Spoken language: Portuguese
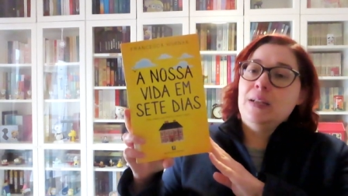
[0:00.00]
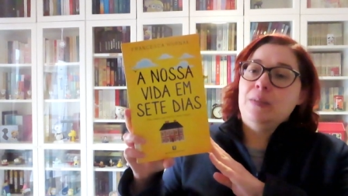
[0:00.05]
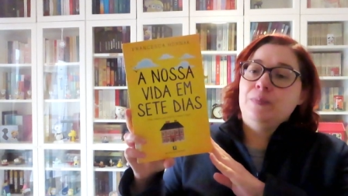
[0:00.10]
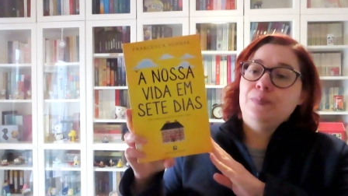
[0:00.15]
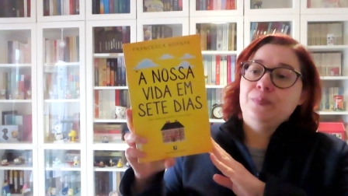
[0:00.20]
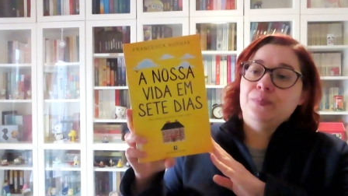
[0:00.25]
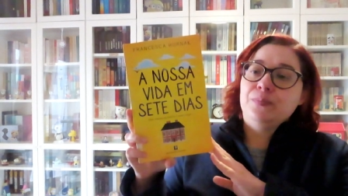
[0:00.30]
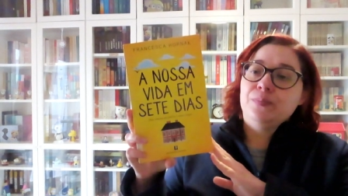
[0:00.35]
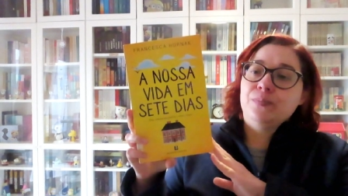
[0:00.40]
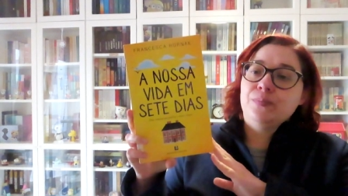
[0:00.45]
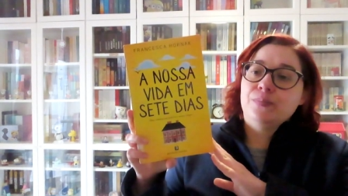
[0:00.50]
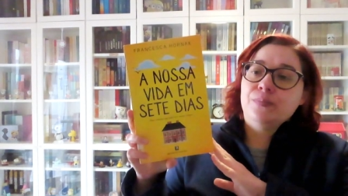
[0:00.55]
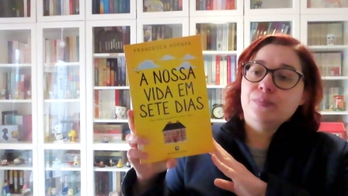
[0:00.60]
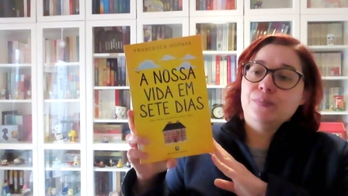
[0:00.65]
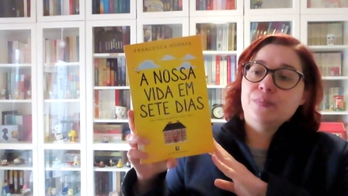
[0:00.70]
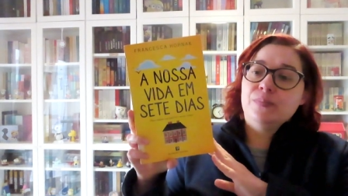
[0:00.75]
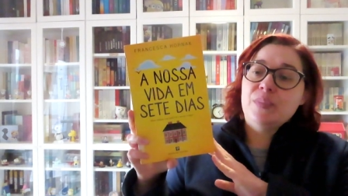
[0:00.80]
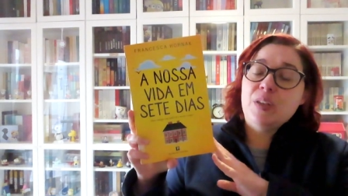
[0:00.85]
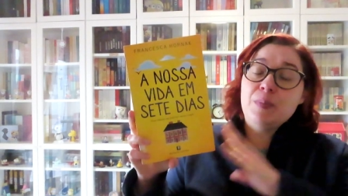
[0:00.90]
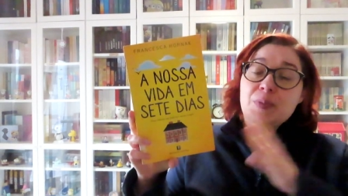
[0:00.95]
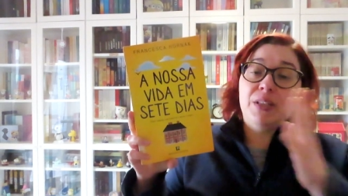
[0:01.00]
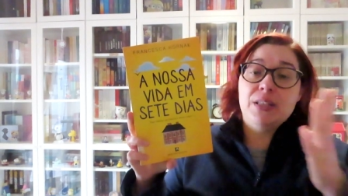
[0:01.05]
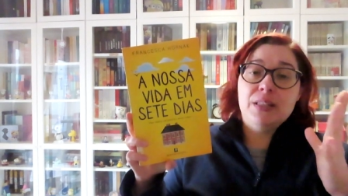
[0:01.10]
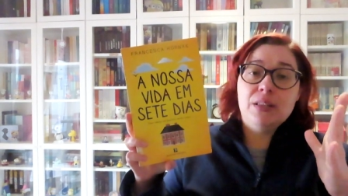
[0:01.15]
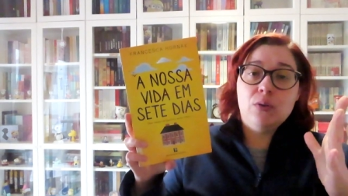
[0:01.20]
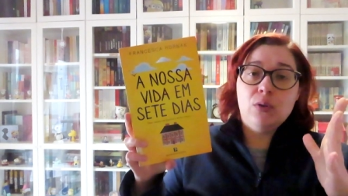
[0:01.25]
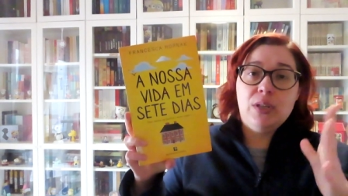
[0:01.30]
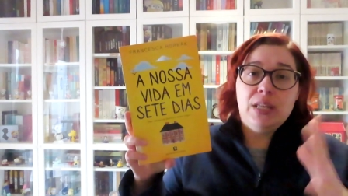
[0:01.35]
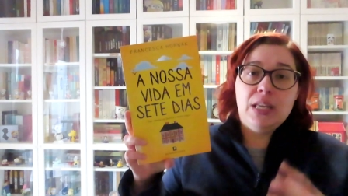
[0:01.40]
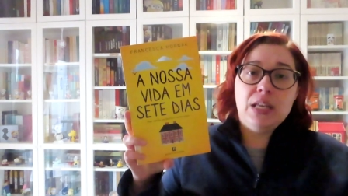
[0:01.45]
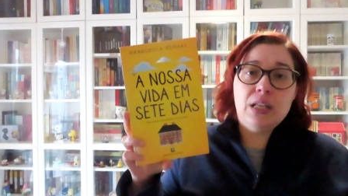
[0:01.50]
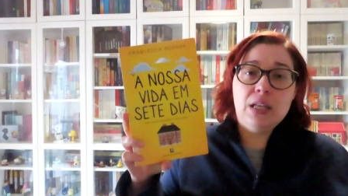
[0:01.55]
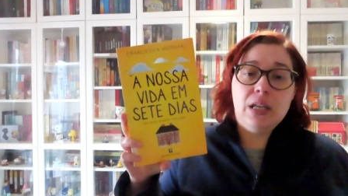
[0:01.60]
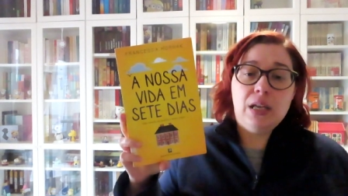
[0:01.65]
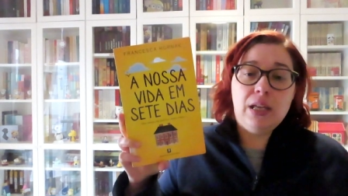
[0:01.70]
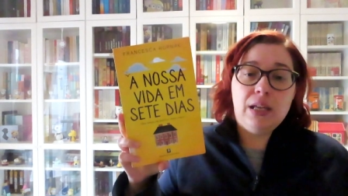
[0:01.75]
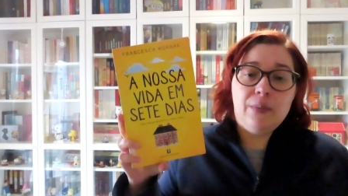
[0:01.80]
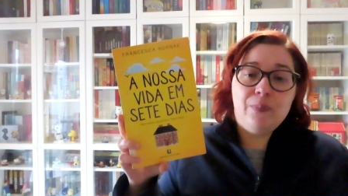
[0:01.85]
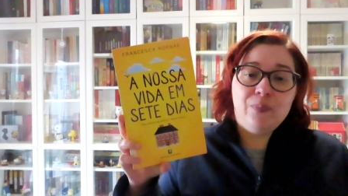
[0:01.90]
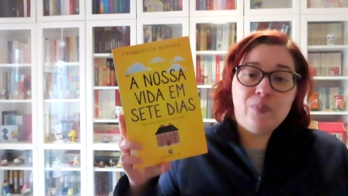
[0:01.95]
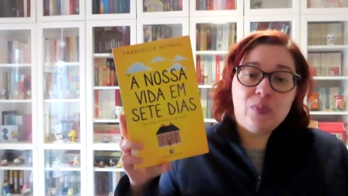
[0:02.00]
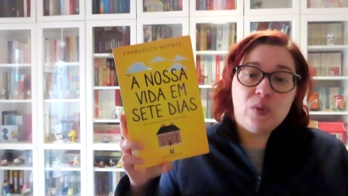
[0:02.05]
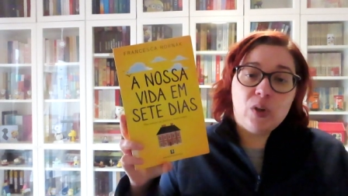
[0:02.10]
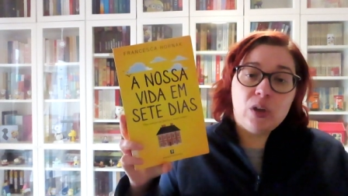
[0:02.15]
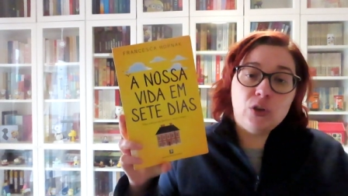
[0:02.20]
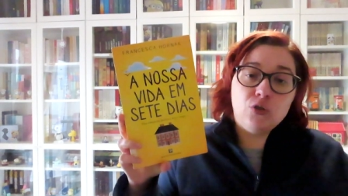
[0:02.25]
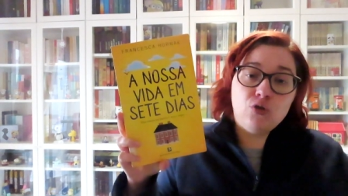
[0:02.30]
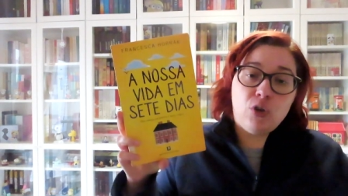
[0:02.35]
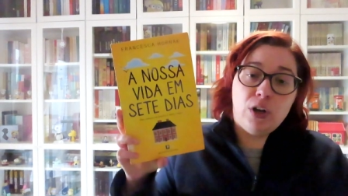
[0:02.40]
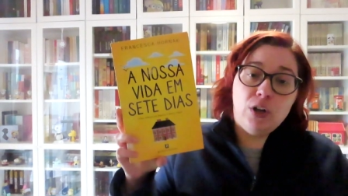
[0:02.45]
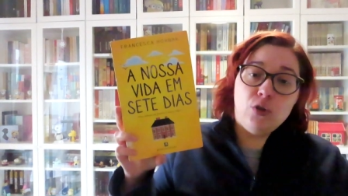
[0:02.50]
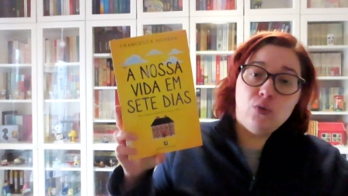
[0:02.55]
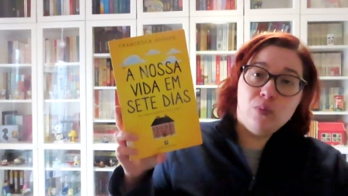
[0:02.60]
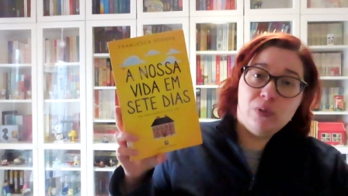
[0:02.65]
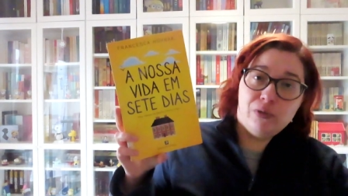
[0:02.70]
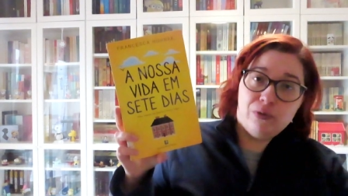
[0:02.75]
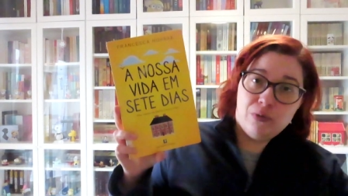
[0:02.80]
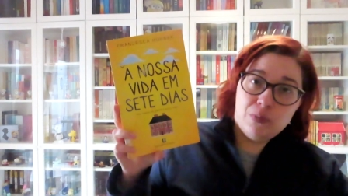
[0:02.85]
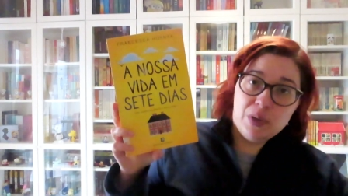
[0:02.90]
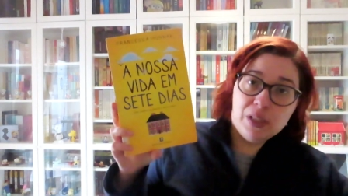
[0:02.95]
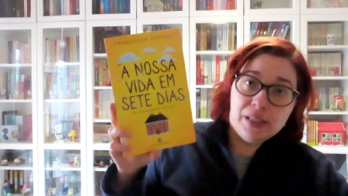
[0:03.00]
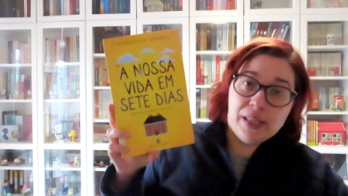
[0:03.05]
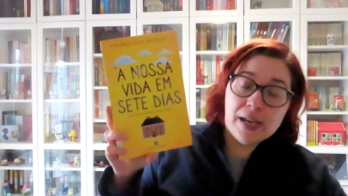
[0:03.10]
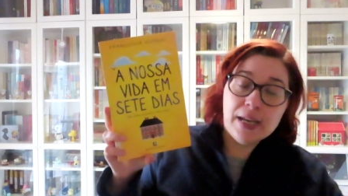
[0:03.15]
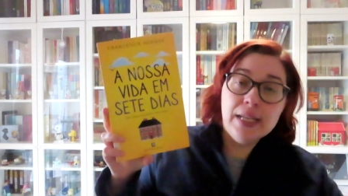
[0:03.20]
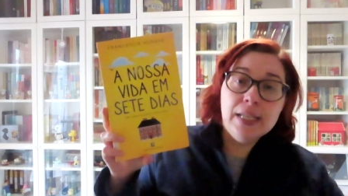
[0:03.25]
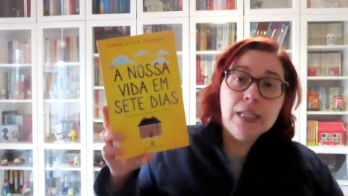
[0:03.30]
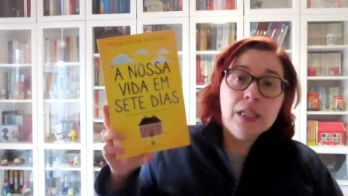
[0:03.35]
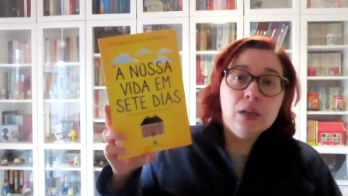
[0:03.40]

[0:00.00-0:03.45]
Um, temos então aqui a, a, história de uma família,